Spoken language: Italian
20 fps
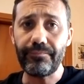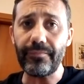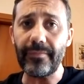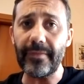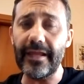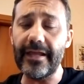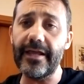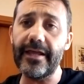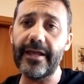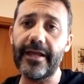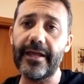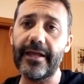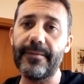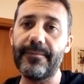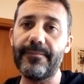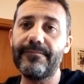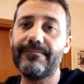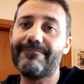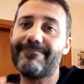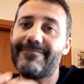
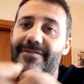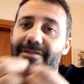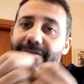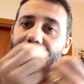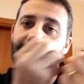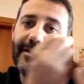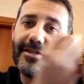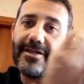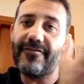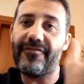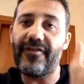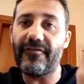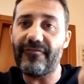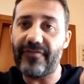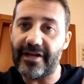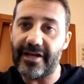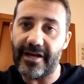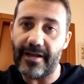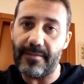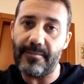Eh, gli fa
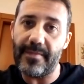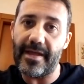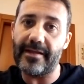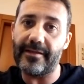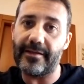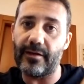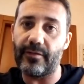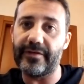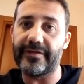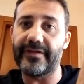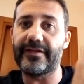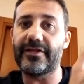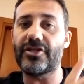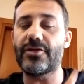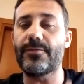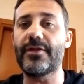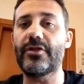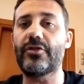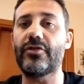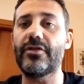venire in mente questo
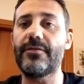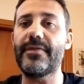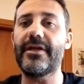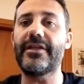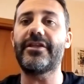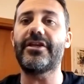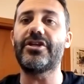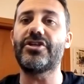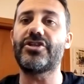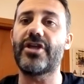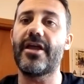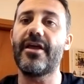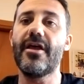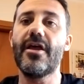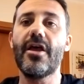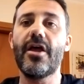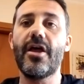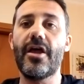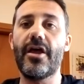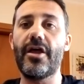atteggiamento di Beatrice
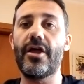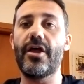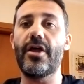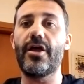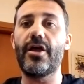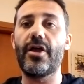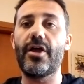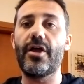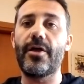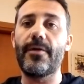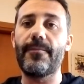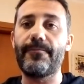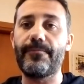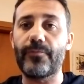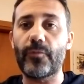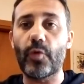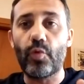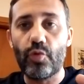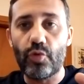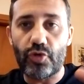eh,
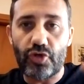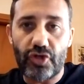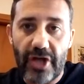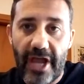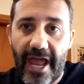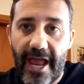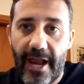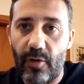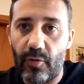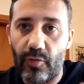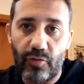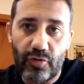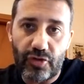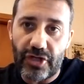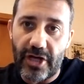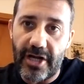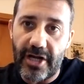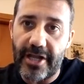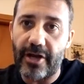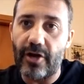un uccello, un
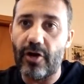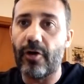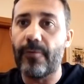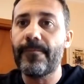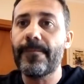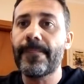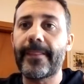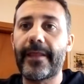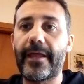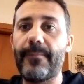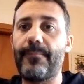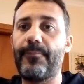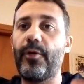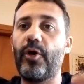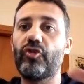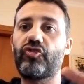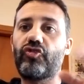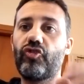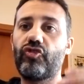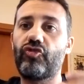uccellino che
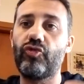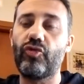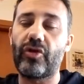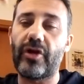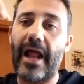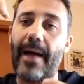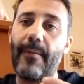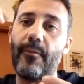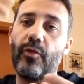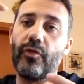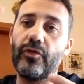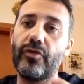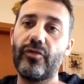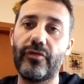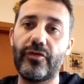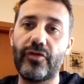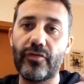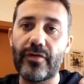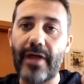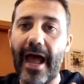posto sul ramo di
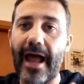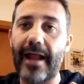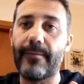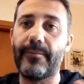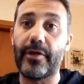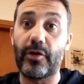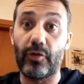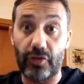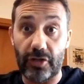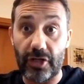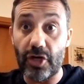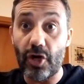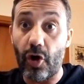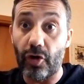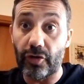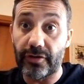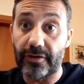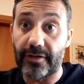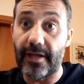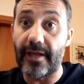un, di un albero di
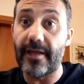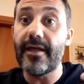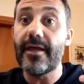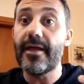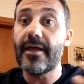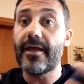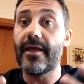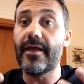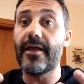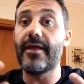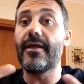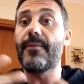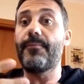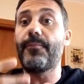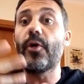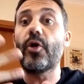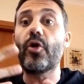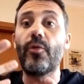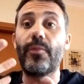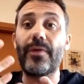notte, eh,
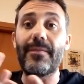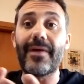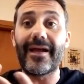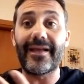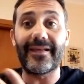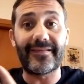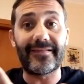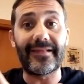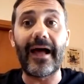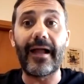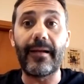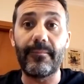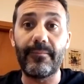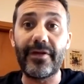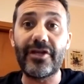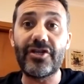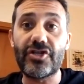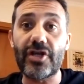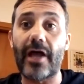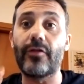poco prima che sta
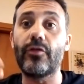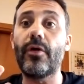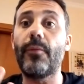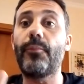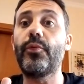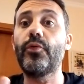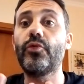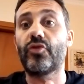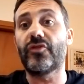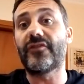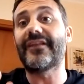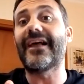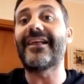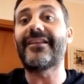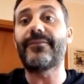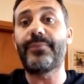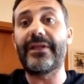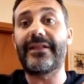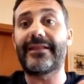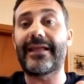albeggiando, appunto sta
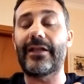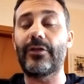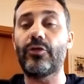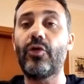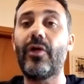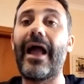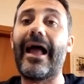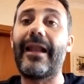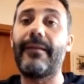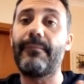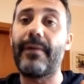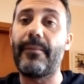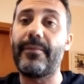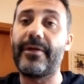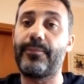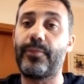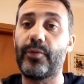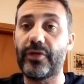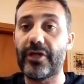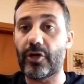aspettando l'alba
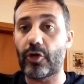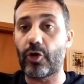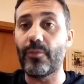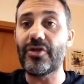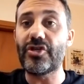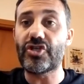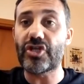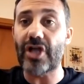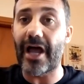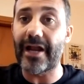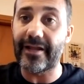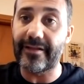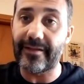per poter cominciare ad